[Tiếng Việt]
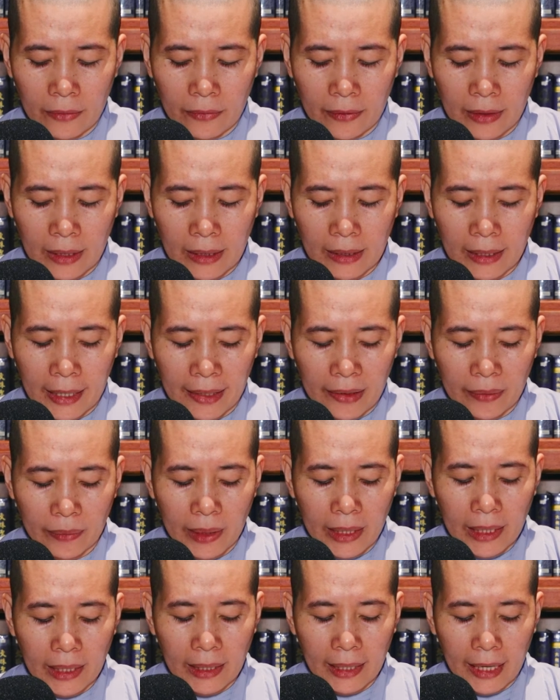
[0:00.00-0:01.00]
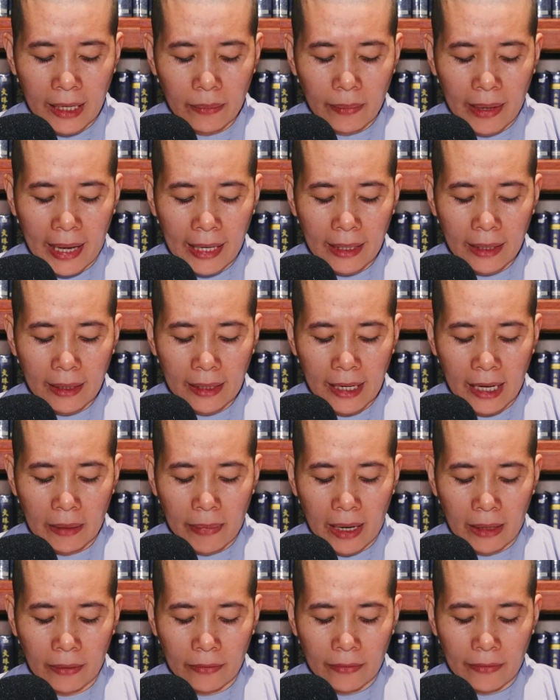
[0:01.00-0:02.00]
vị này biết cái bát là
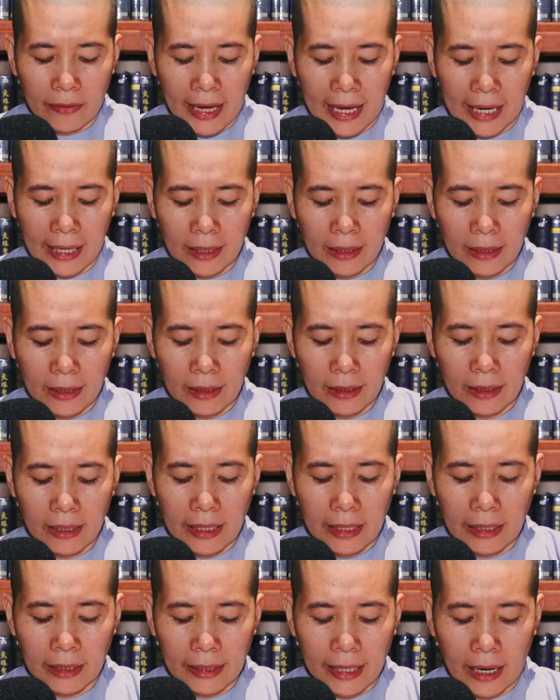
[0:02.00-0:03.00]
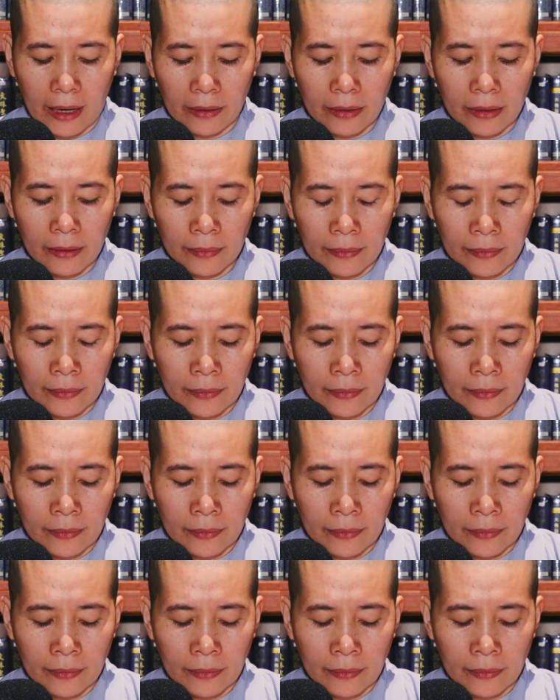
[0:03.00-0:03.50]
bằng vàng liền nói